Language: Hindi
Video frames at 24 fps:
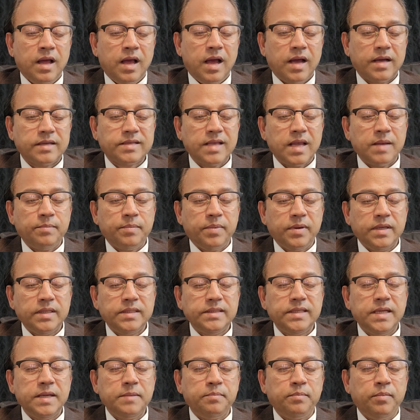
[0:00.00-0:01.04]
एग्जांपल
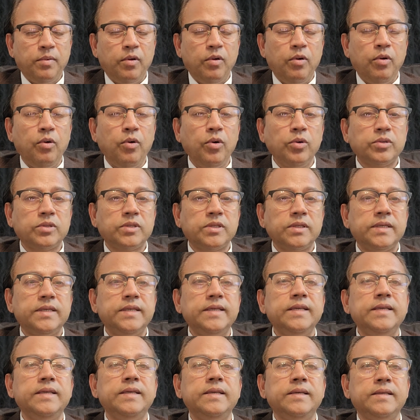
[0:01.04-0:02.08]
ये बहुत ही